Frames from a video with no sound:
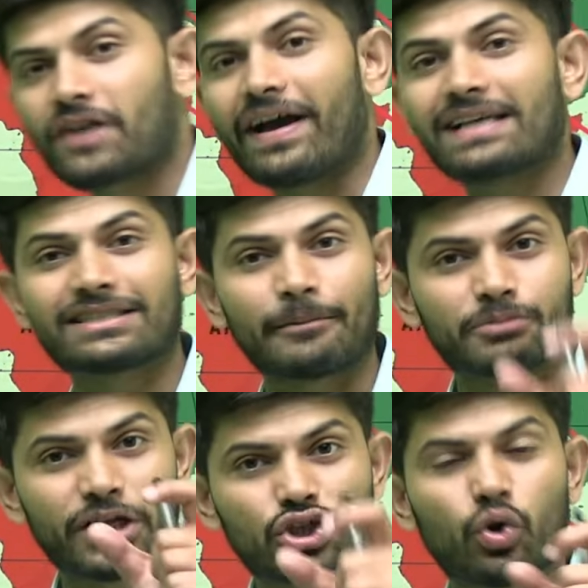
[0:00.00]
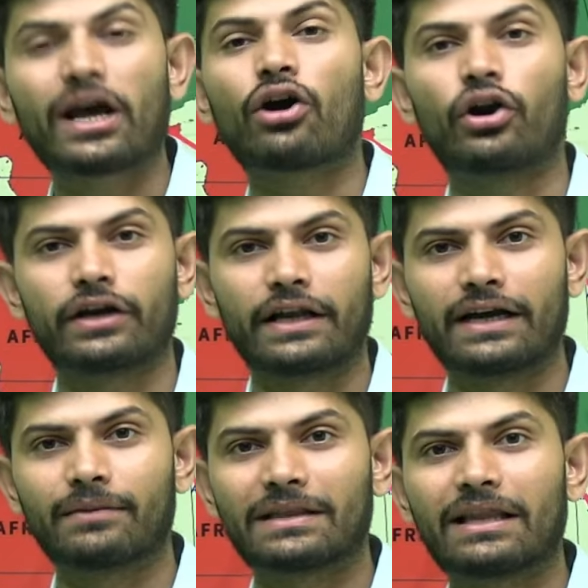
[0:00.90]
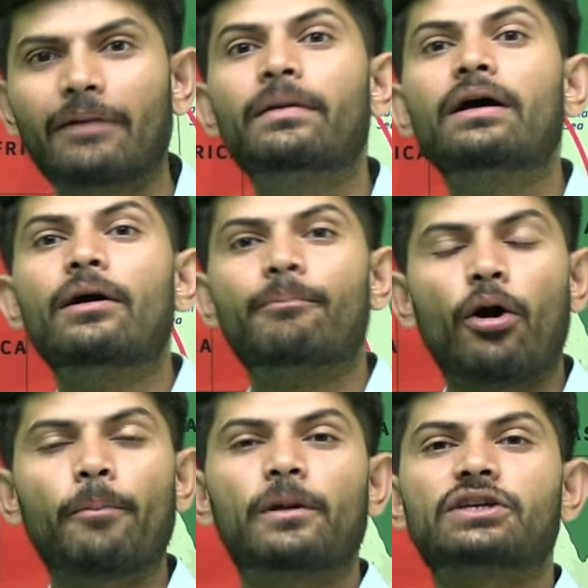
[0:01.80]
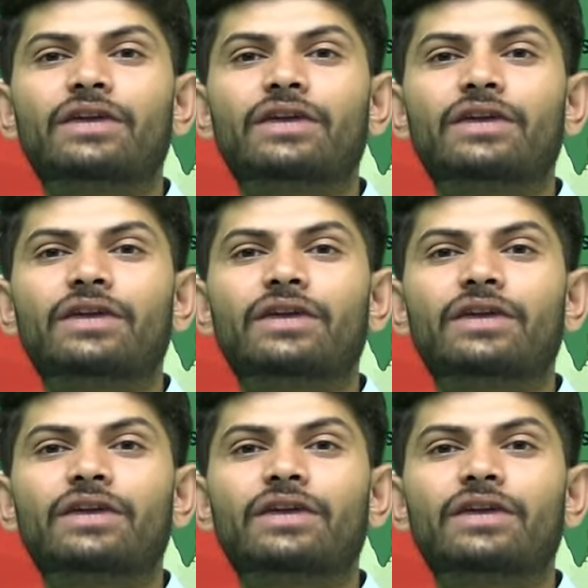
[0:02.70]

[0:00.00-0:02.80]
वाइज सबसे छोटा कॉन्टिनेंट मतलब पॉपुलेशन